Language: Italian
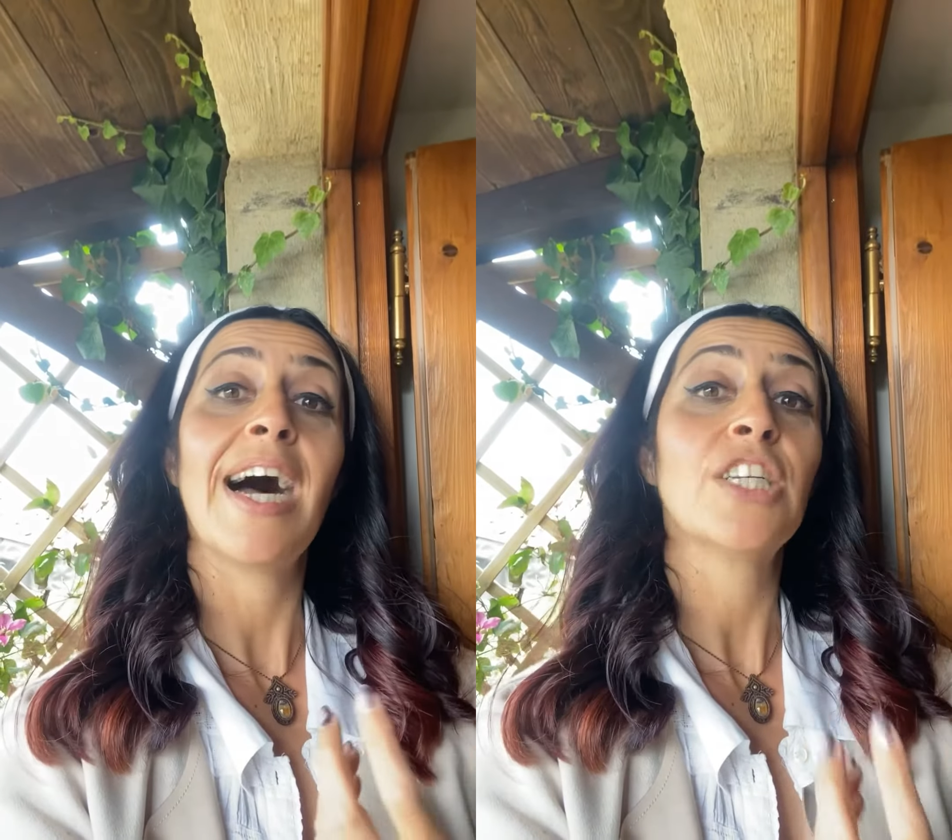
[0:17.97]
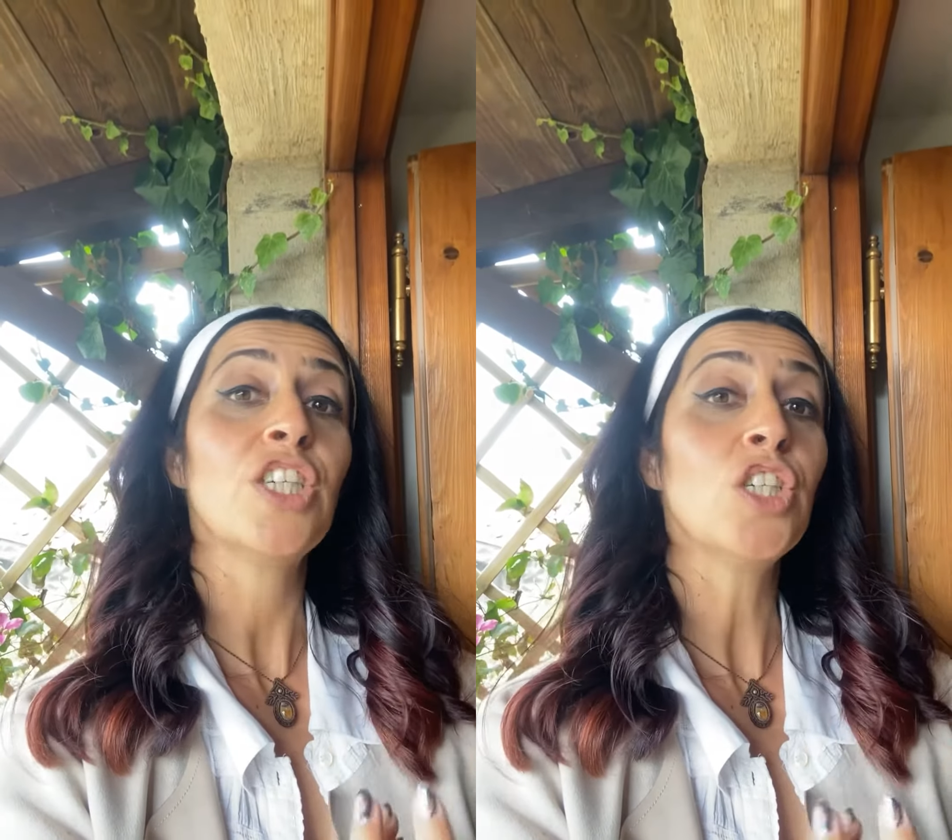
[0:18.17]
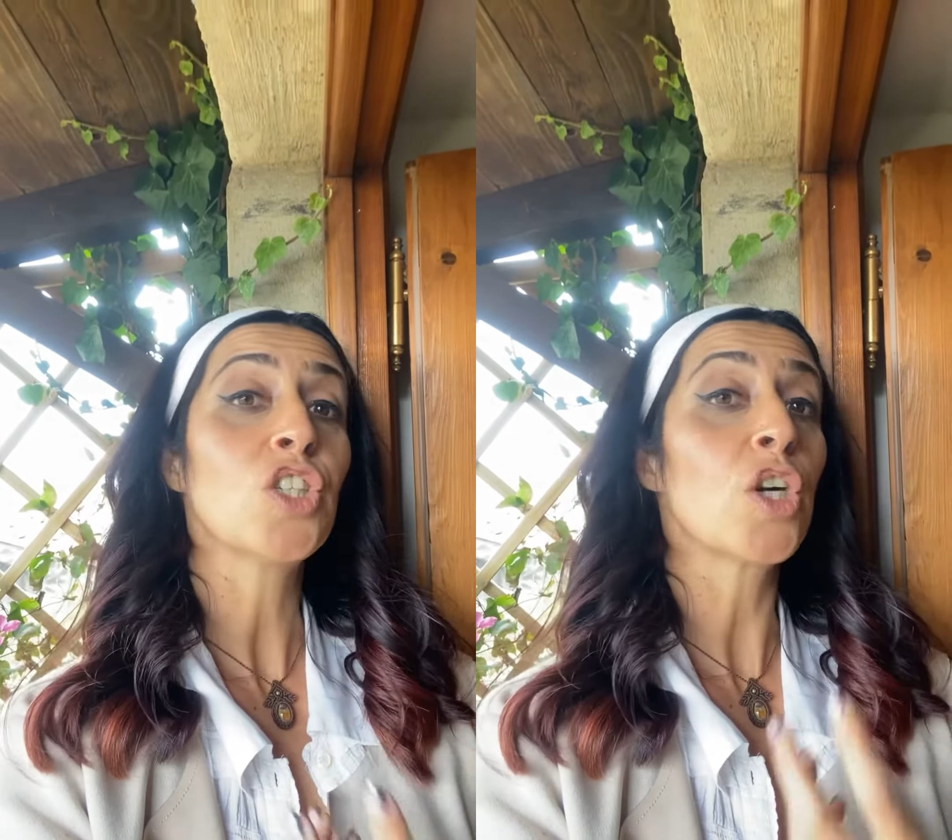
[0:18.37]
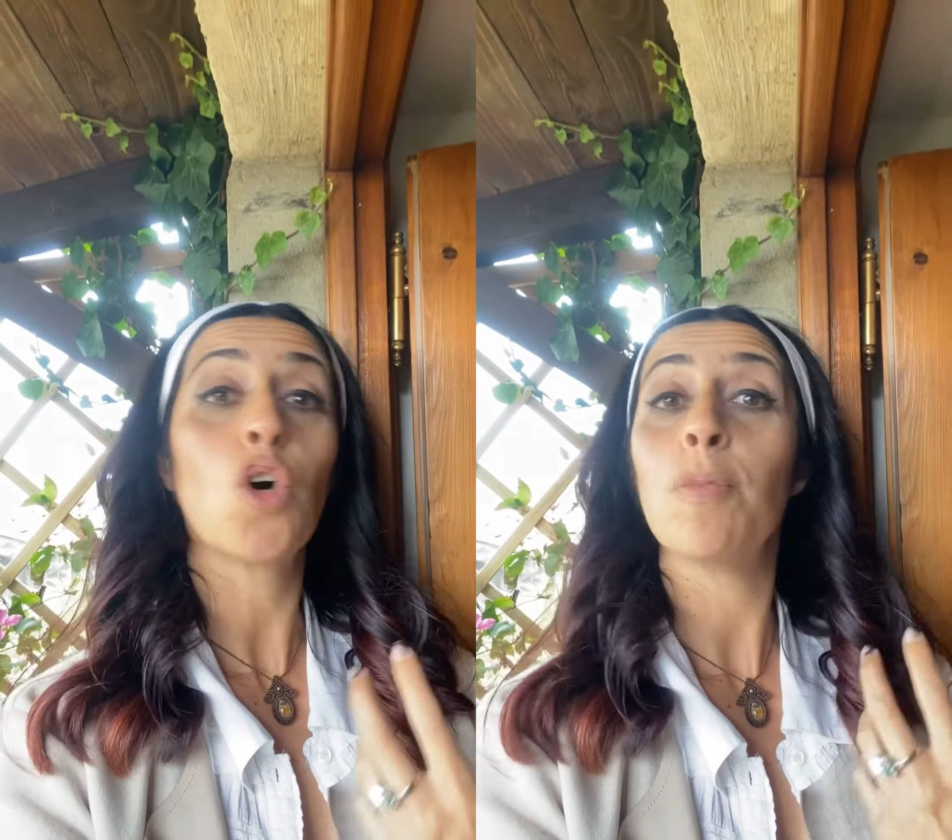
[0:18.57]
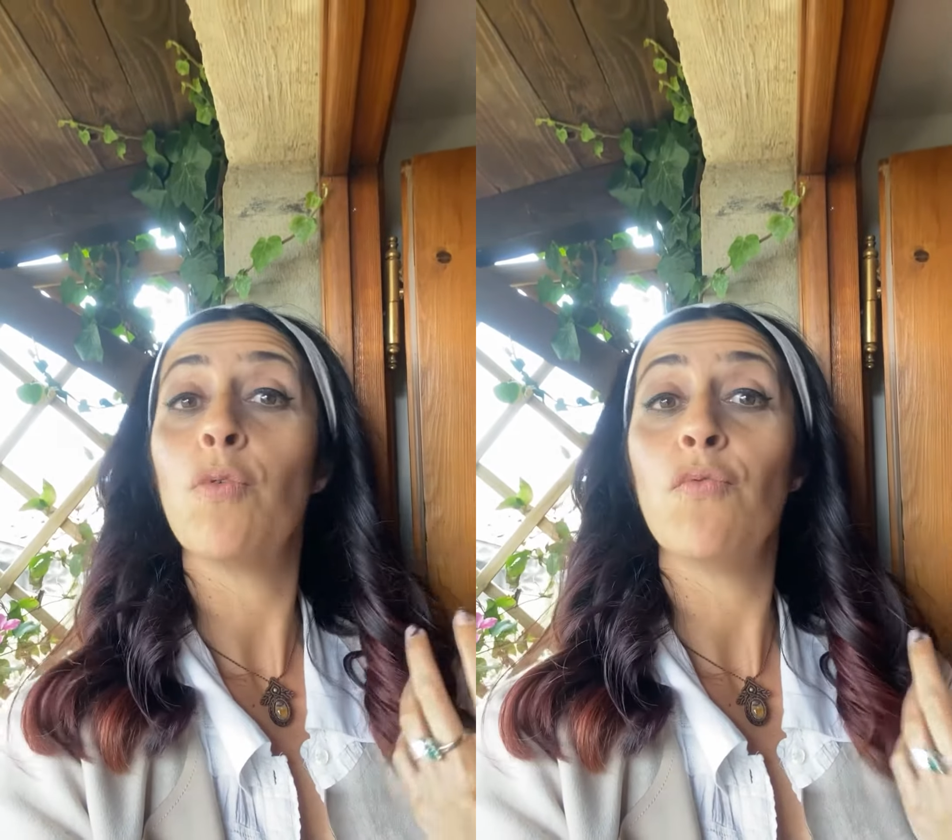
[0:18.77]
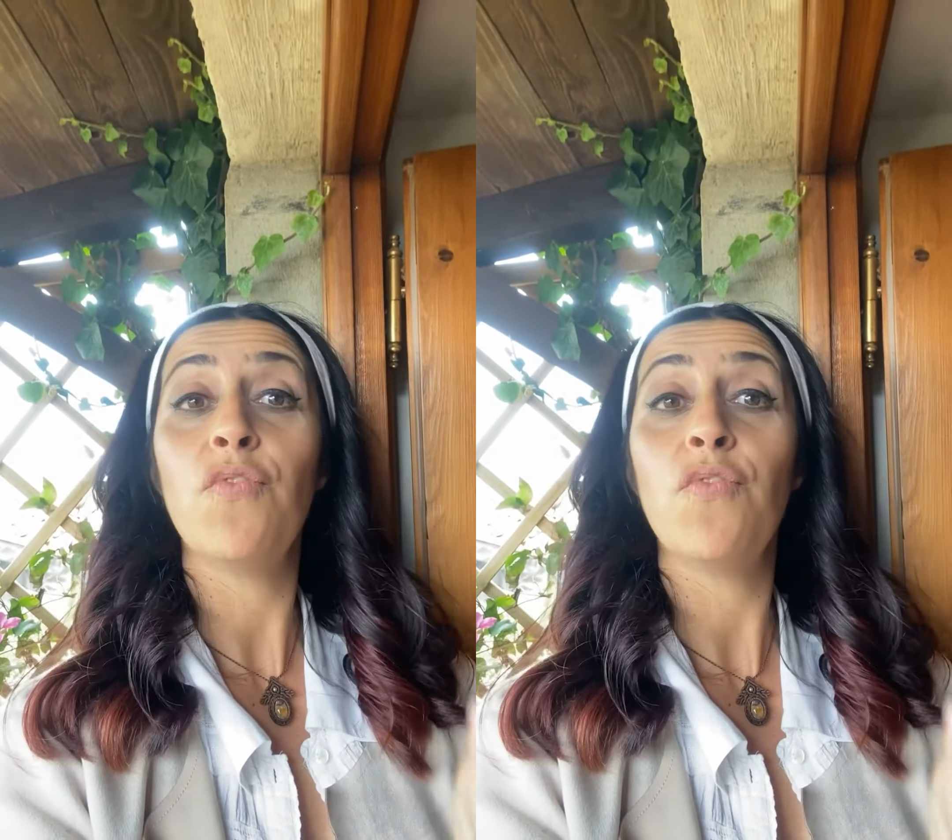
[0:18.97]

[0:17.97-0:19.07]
agisce come un